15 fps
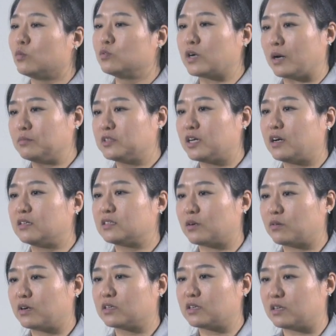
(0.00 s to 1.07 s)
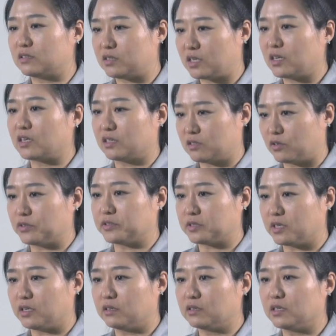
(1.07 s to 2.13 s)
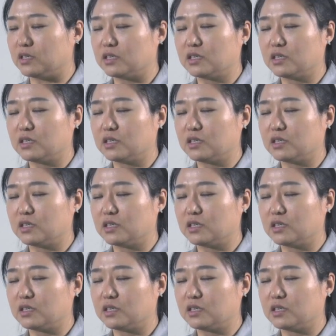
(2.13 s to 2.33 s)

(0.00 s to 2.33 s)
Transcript: 너무 감사한 상황이라는 생각이 들었어요.